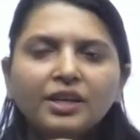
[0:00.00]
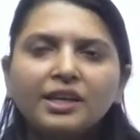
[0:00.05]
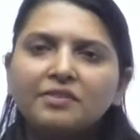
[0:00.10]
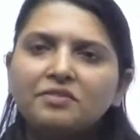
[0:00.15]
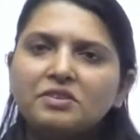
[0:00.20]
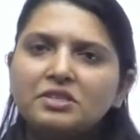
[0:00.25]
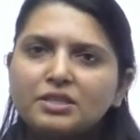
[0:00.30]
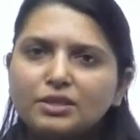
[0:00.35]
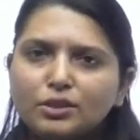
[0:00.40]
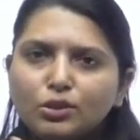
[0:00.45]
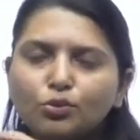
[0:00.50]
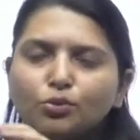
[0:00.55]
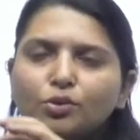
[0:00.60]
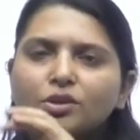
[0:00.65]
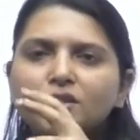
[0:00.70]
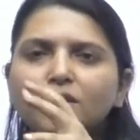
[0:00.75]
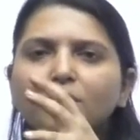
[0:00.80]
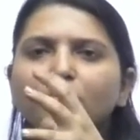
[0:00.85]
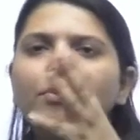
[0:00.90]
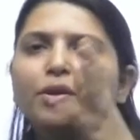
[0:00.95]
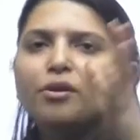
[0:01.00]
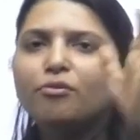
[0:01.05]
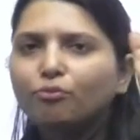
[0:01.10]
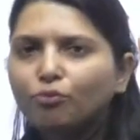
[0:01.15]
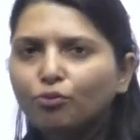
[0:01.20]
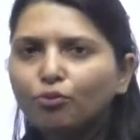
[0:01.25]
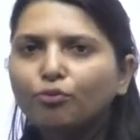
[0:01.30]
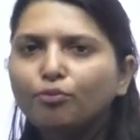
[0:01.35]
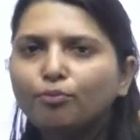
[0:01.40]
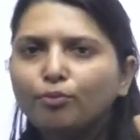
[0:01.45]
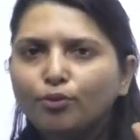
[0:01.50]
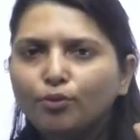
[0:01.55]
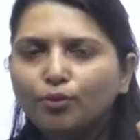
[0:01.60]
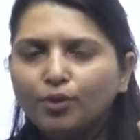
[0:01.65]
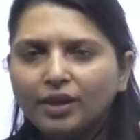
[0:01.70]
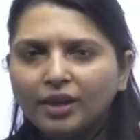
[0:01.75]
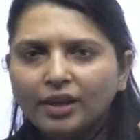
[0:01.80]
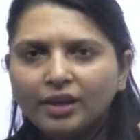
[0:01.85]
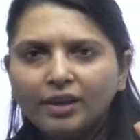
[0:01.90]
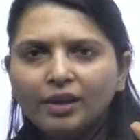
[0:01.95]
होने की वजह से थोड़ा सा बेवकूफ भी
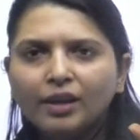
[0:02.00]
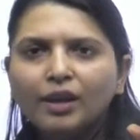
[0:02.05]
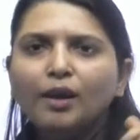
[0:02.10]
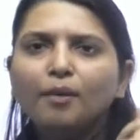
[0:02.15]
हो गया